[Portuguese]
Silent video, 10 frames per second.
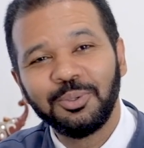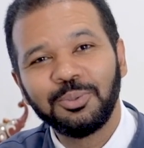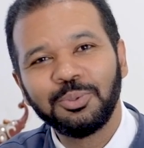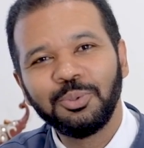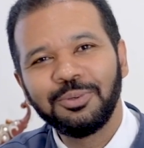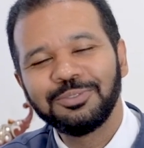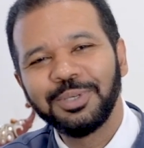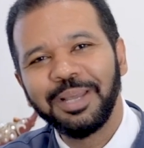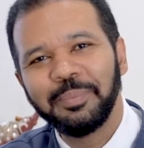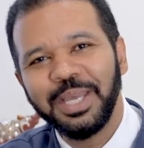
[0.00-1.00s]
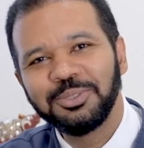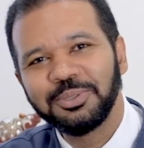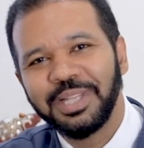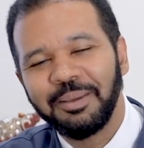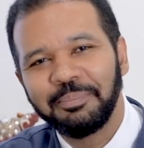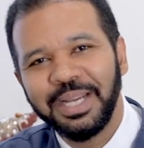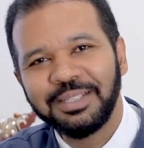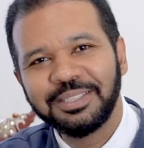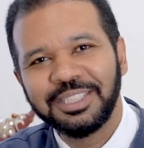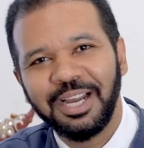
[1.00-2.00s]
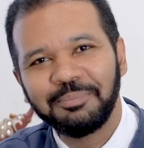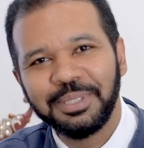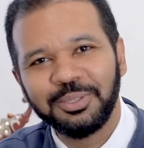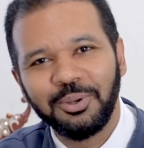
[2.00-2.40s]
O novo remédio da Merck Sharp